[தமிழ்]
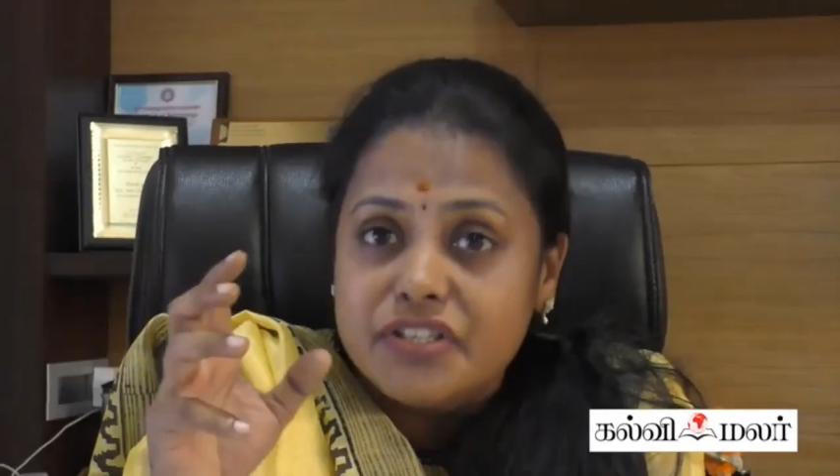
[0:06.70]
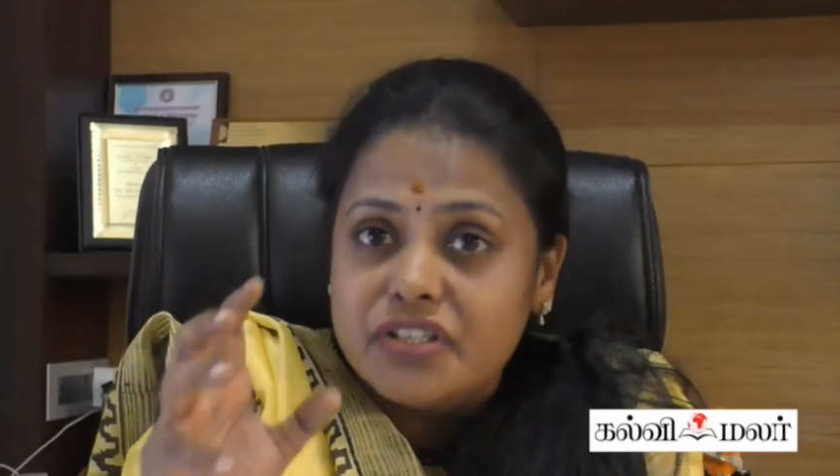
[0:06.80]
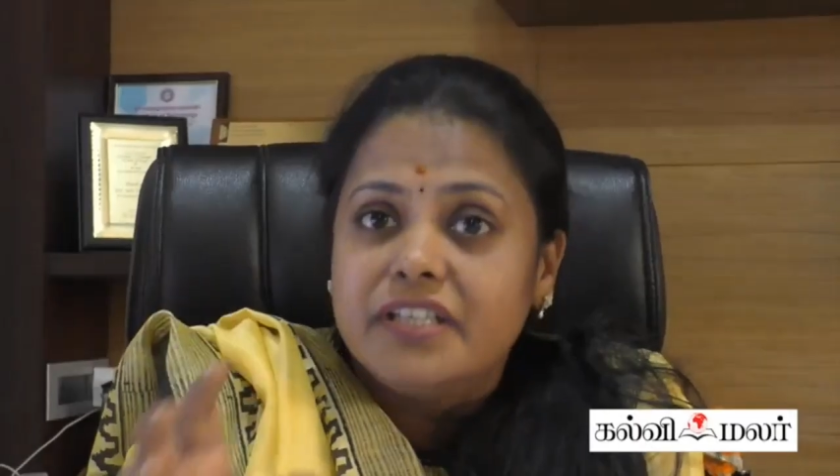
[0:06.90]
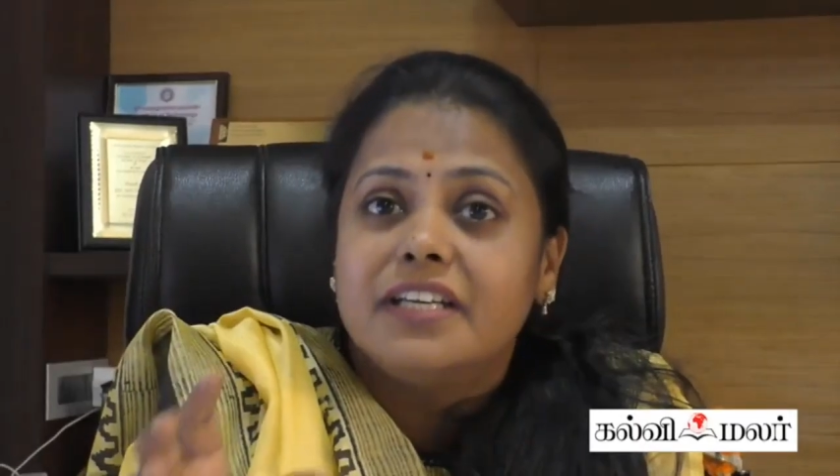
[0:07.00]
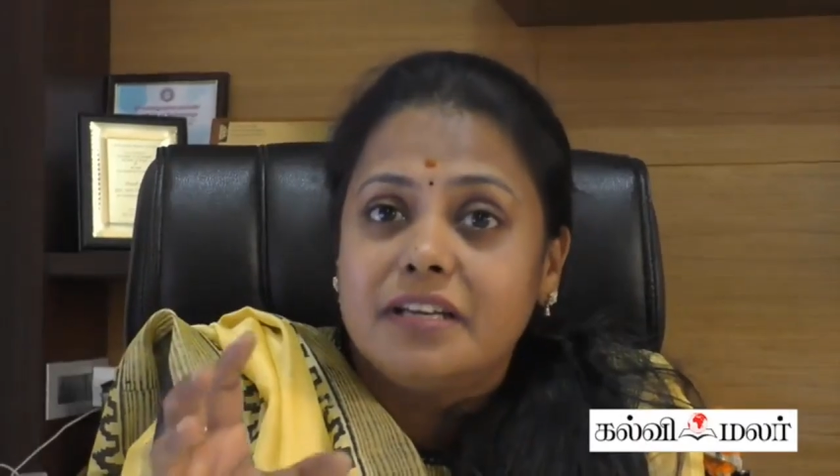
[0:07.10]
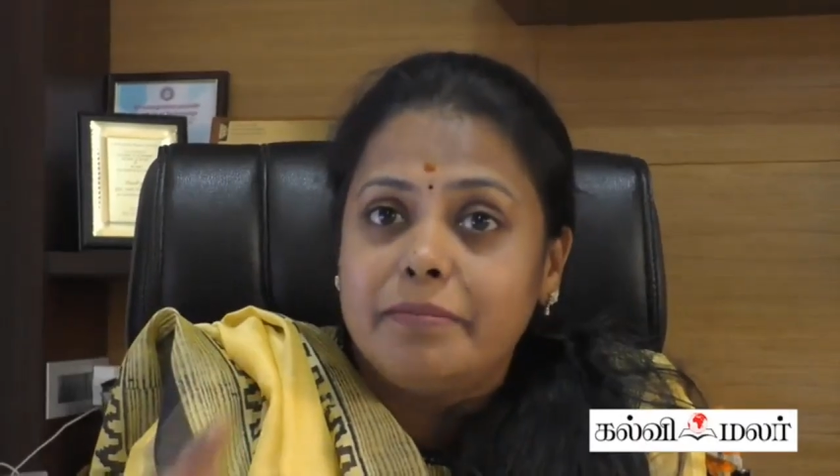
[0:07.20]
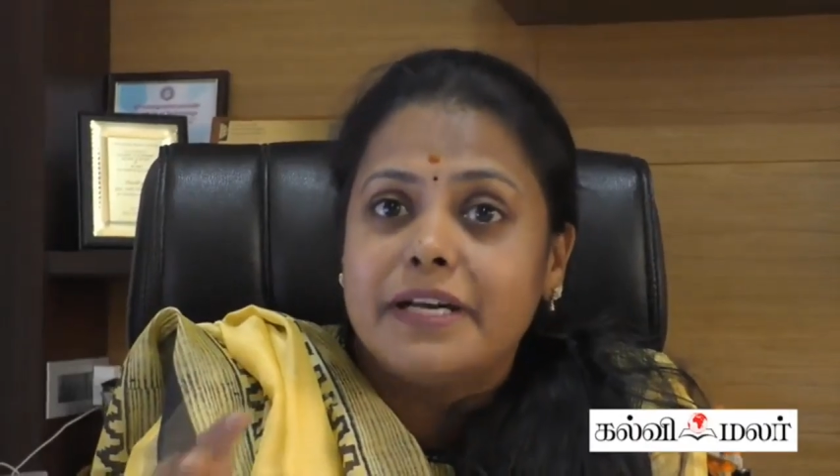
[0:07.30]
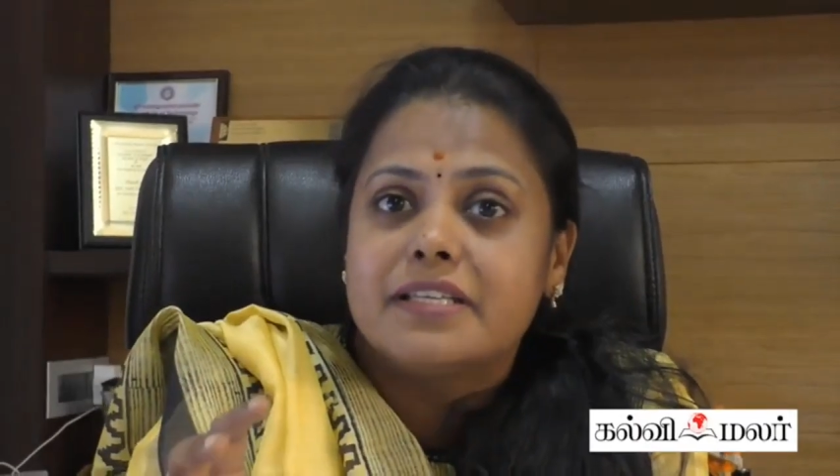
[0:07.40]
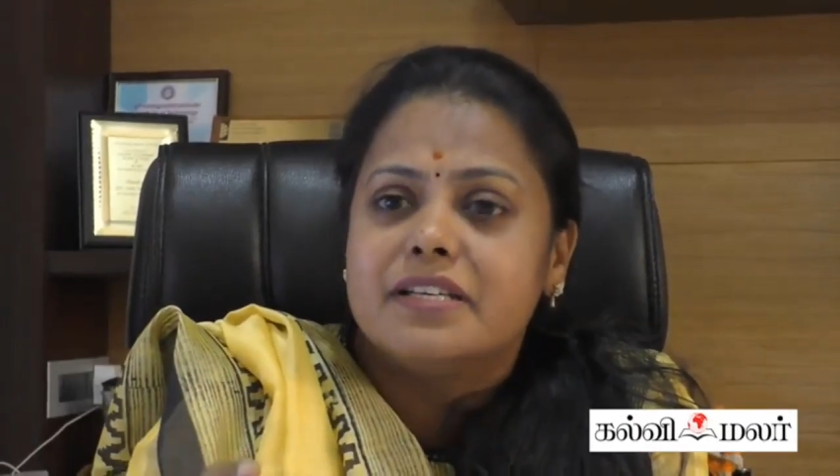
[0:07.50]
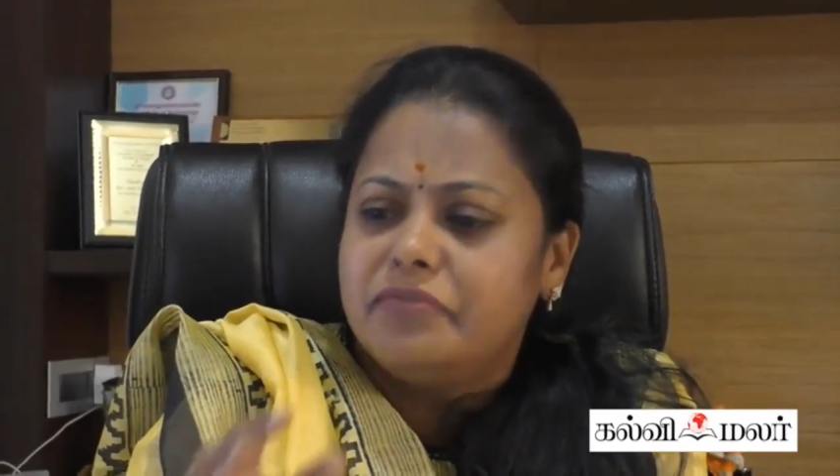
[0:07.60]
என்ஜினியரிங்
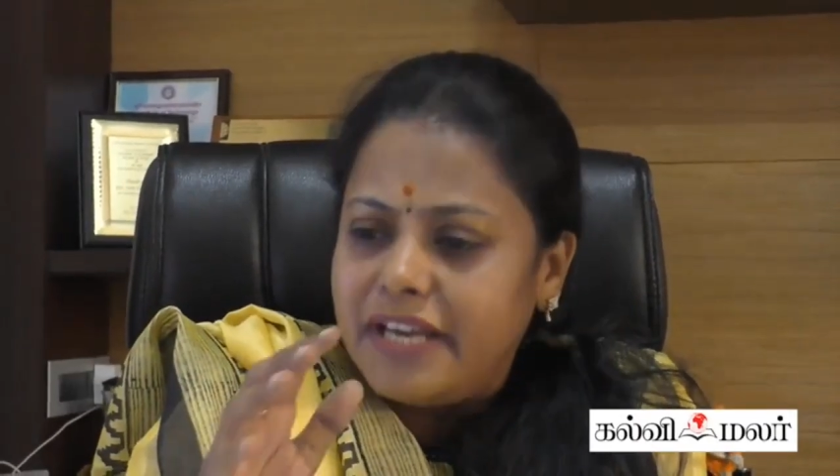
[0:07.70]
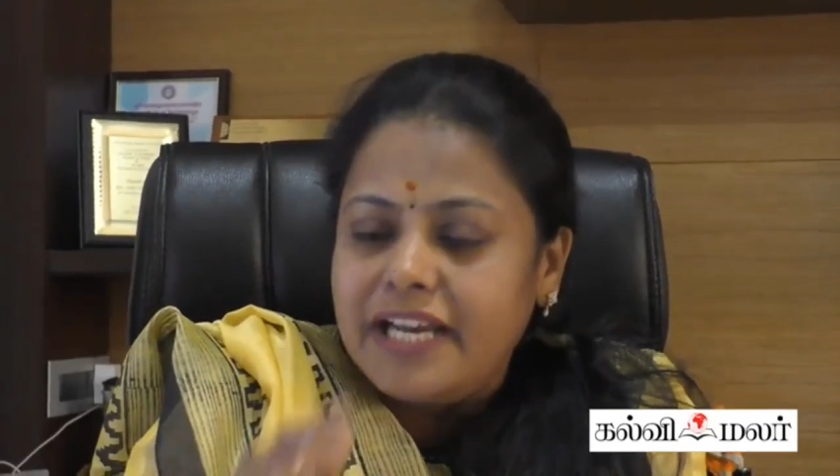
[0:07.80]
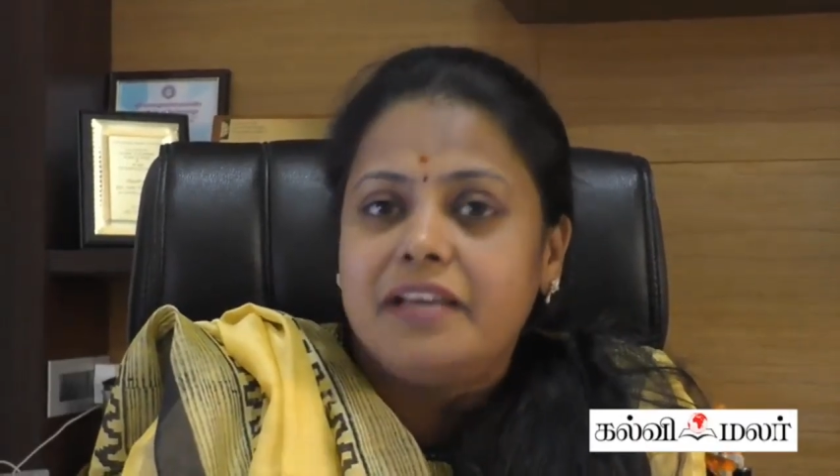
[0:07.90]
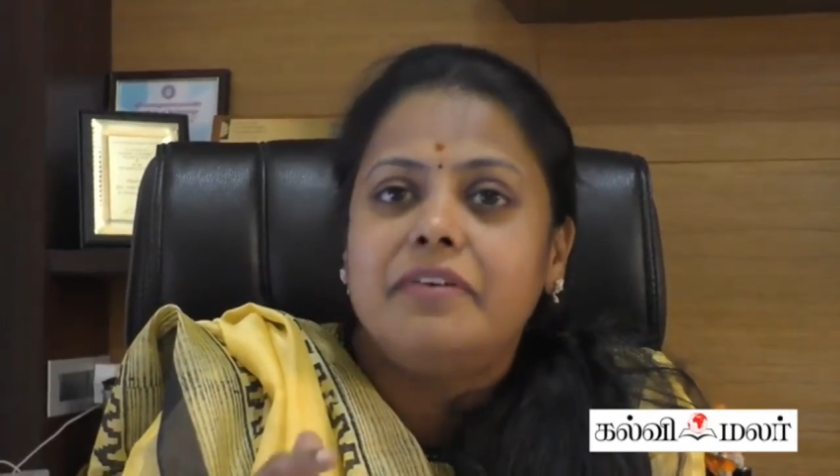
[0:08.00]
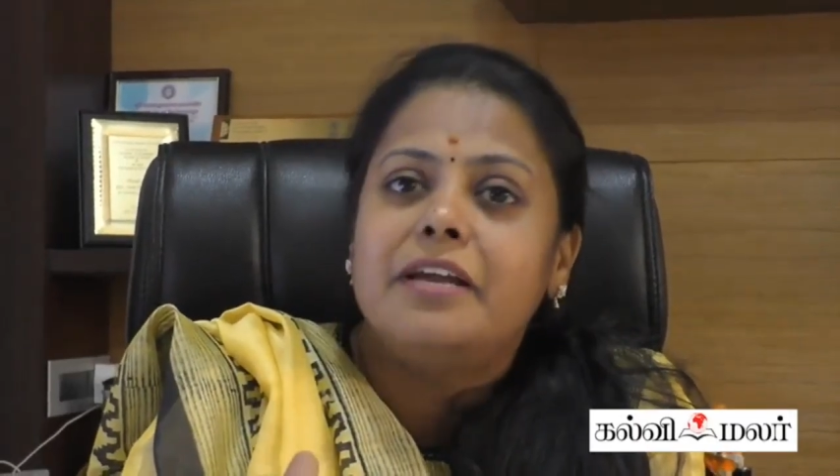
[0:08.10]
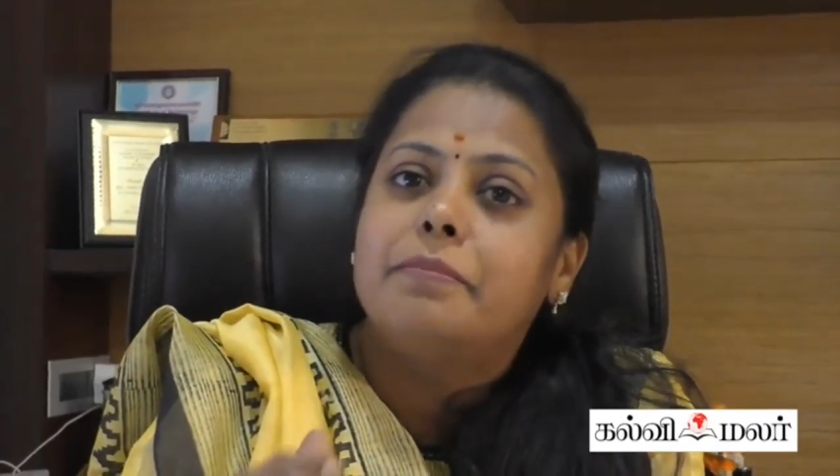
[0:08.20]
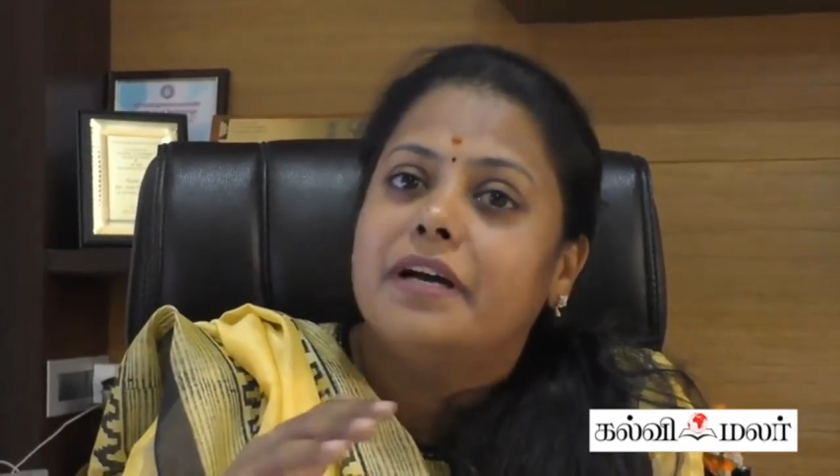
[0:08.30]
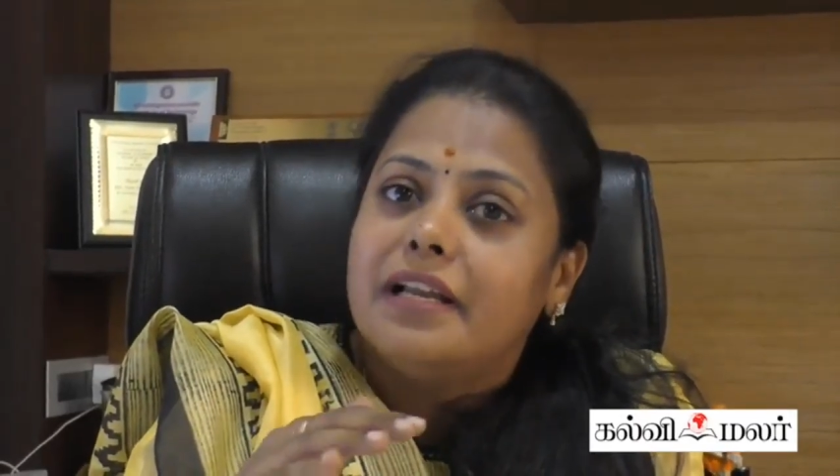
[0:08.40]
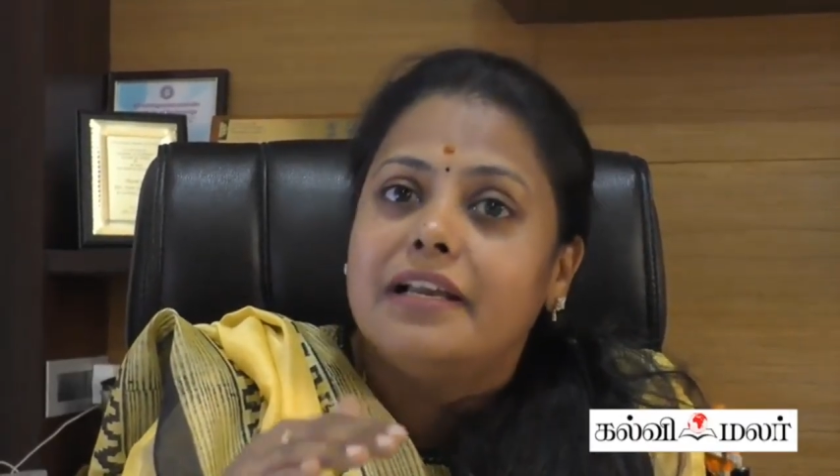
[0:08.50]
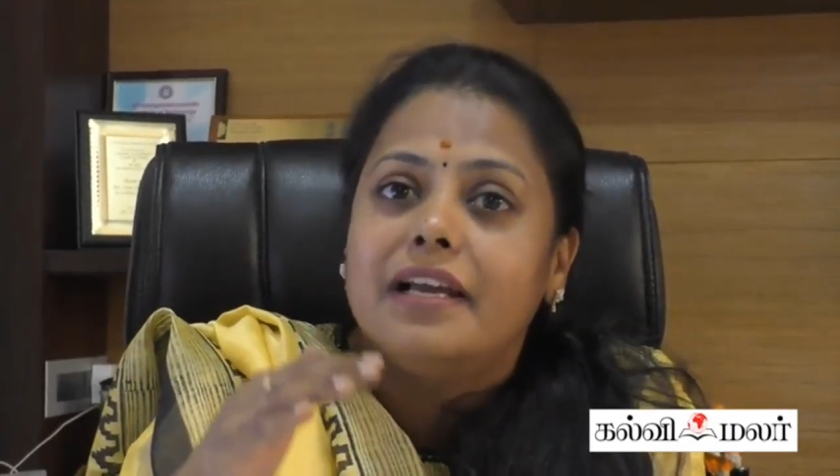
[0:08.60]
படித்த வேலை
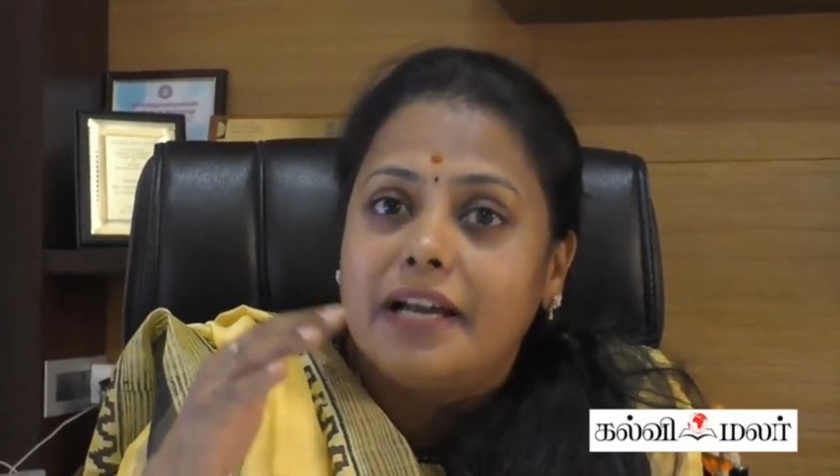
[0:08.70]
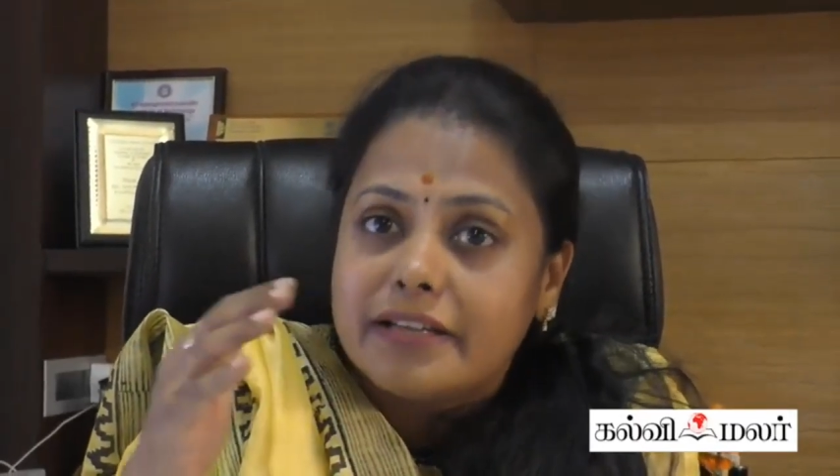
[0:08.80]
வாய்ப்புகள் எல்லா